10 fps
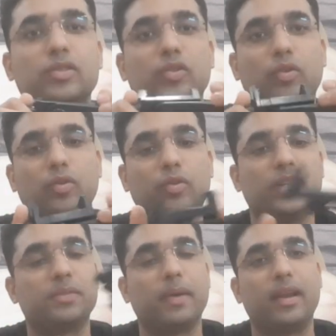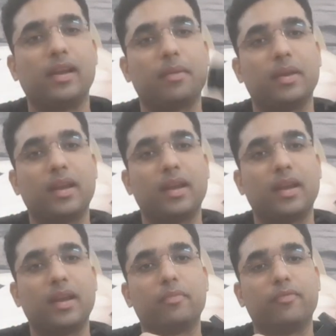सो so, इस पैनल के बिना
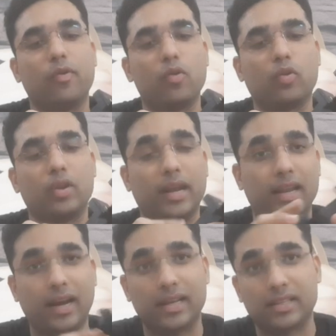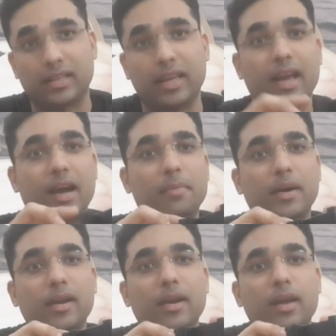आप फ़ोन को नहीं लगा सकते यहाँ
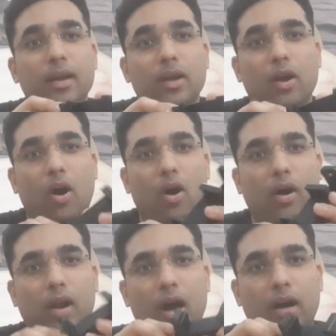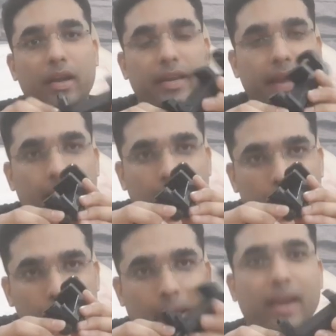पर और अगर ये
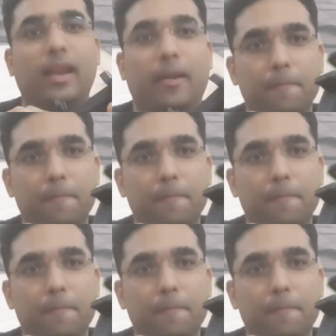पैनल